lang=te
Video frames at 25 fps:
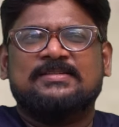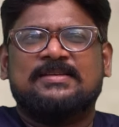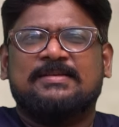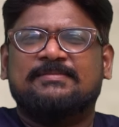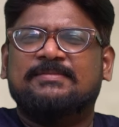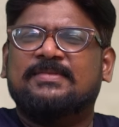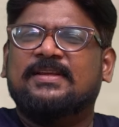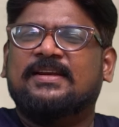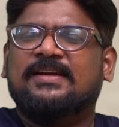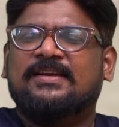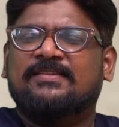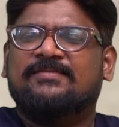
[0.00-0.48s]

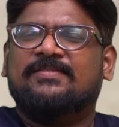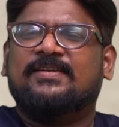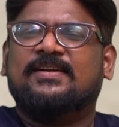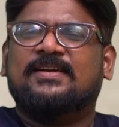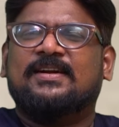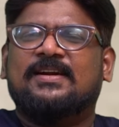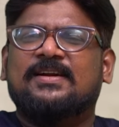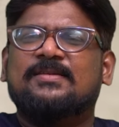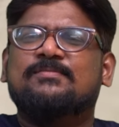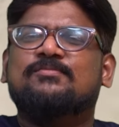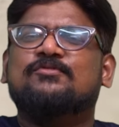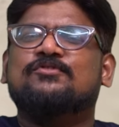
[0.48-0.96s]
సంథింగ్
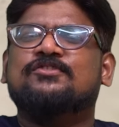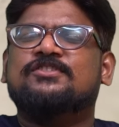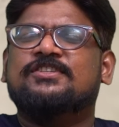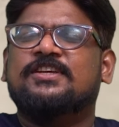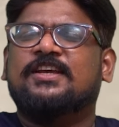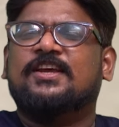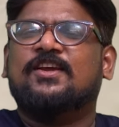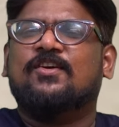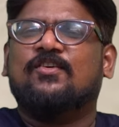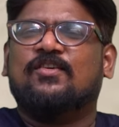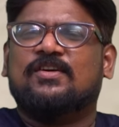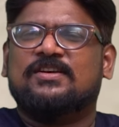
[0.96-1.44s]
డిఫరెంట్ అంటే
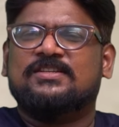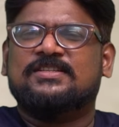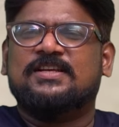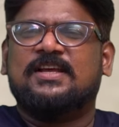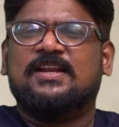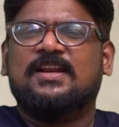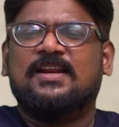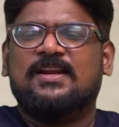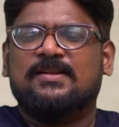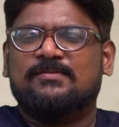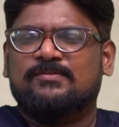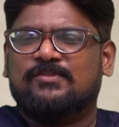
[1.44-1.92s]
బుజ్జికి ఒక
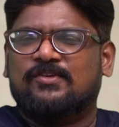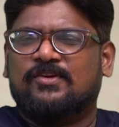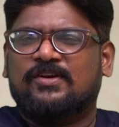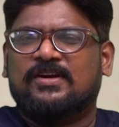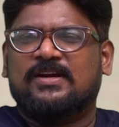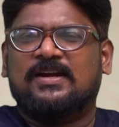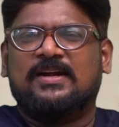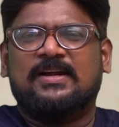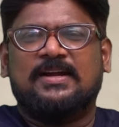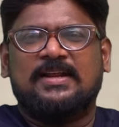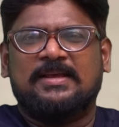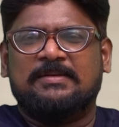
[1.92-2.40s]
శరీరం
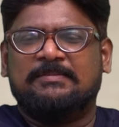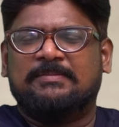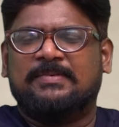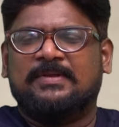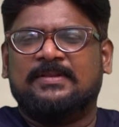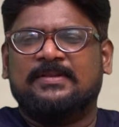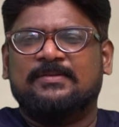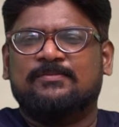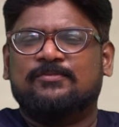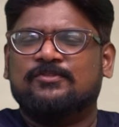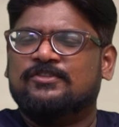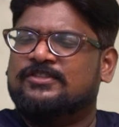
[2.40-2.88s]
దొరికినట్టు
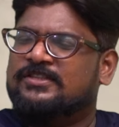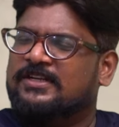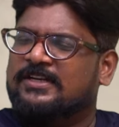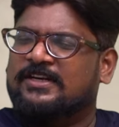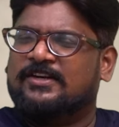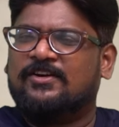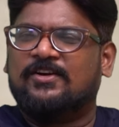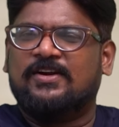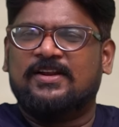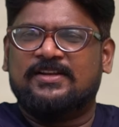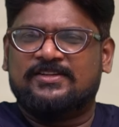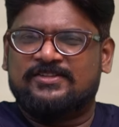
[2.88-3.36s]
అయిపోయింది బుజ్జి
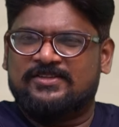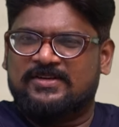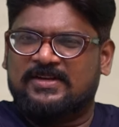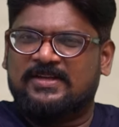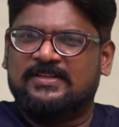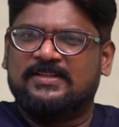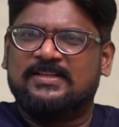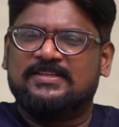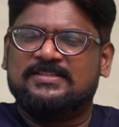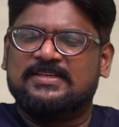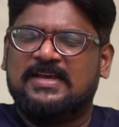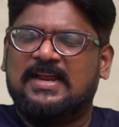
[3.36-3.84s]
ఇంట్రొడక్షన్
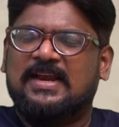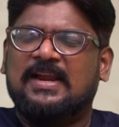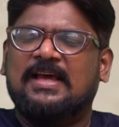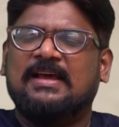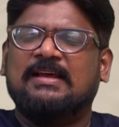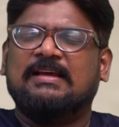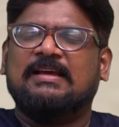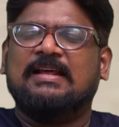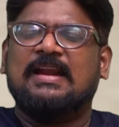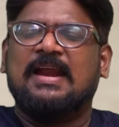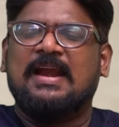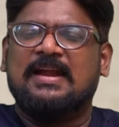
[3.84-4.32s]
అయితే చాలా
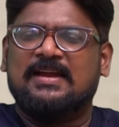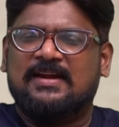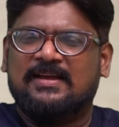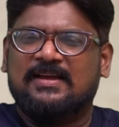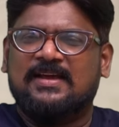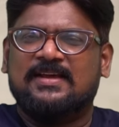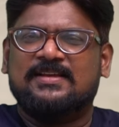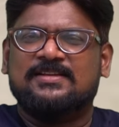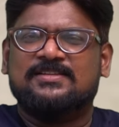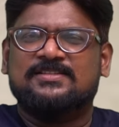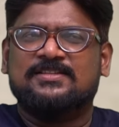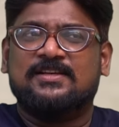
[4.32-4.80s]

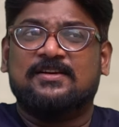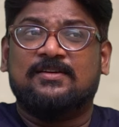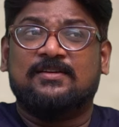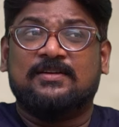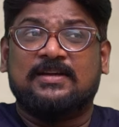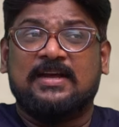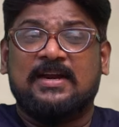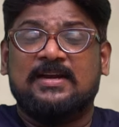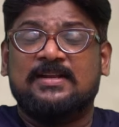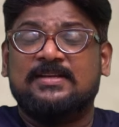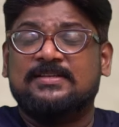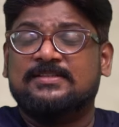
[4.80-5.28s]
గ్రాండ్గా ఇచ్చారు
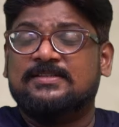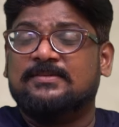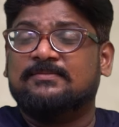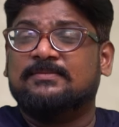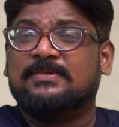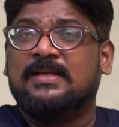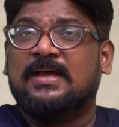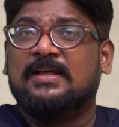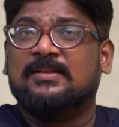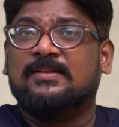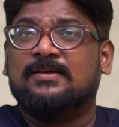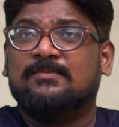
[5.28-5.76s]
కనీసం
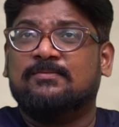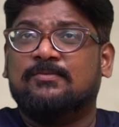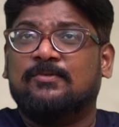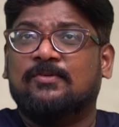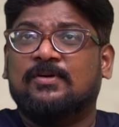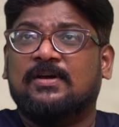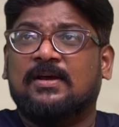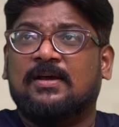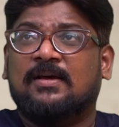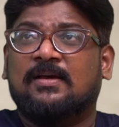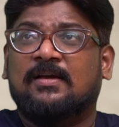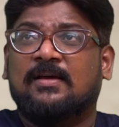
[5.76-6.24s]
దాదాపు
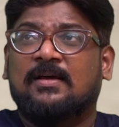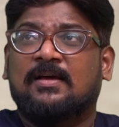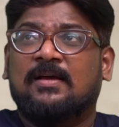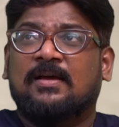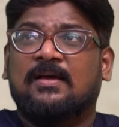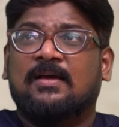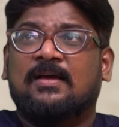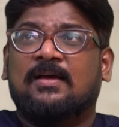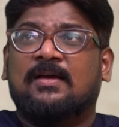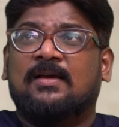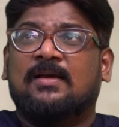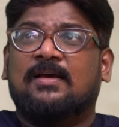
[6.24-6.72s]
ఒక
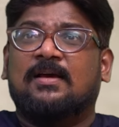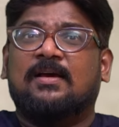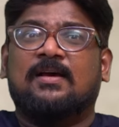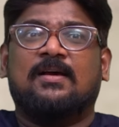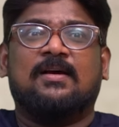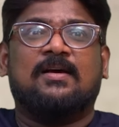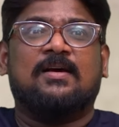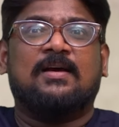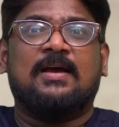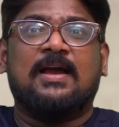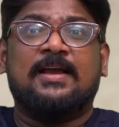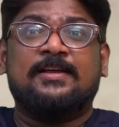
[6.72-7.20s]

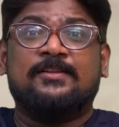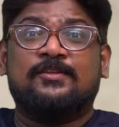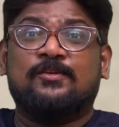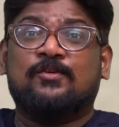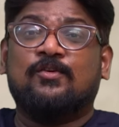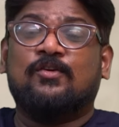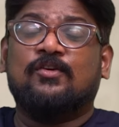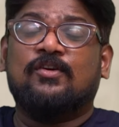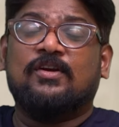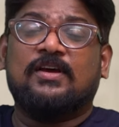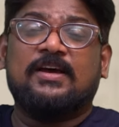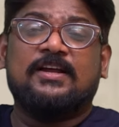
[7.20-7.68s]
ఐదు
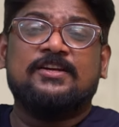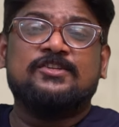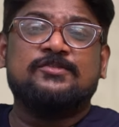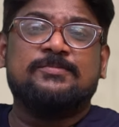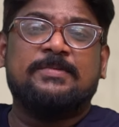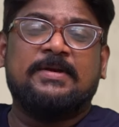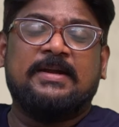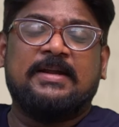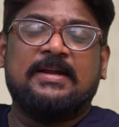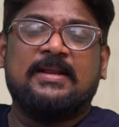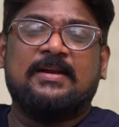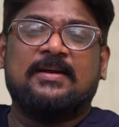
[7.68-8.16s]
కోట్లు
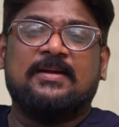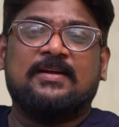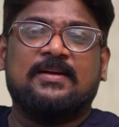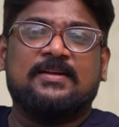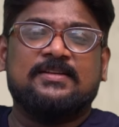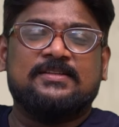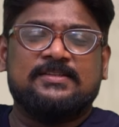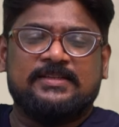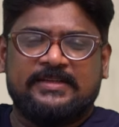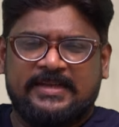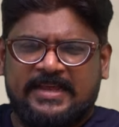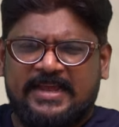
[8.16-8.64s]
ఖర్చు
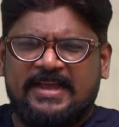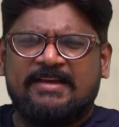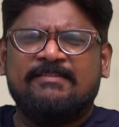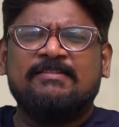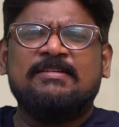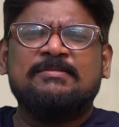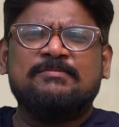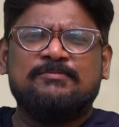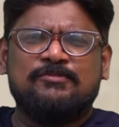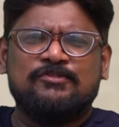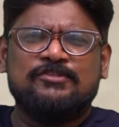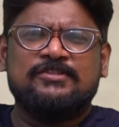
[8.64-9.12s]
పెట్టారంట
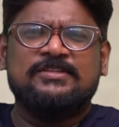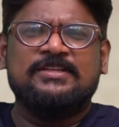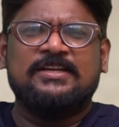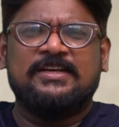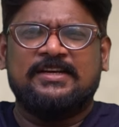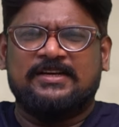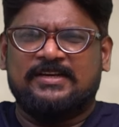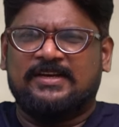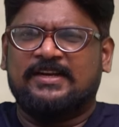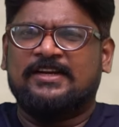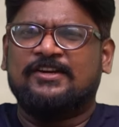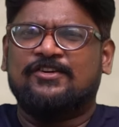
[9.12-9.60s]
కేవలం బుజ్జి
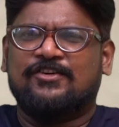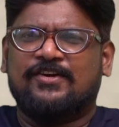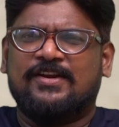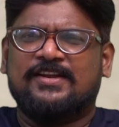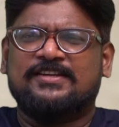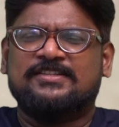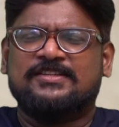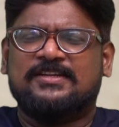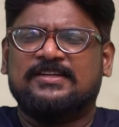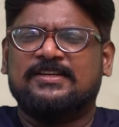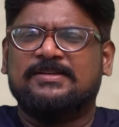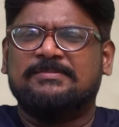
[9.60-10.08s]

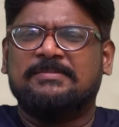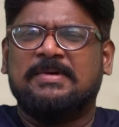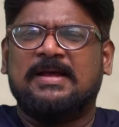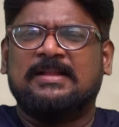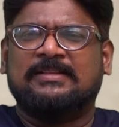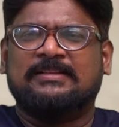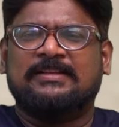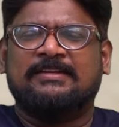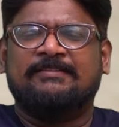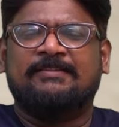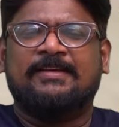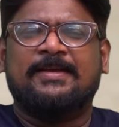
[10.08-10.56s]
ఇంట్రొడక్షన్కి
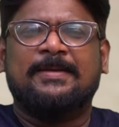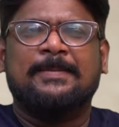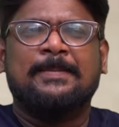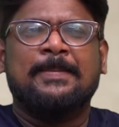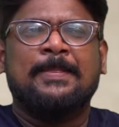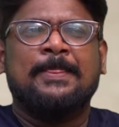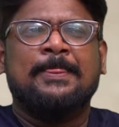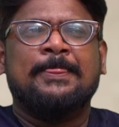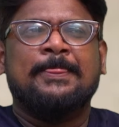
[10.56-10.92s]
మాత్రమే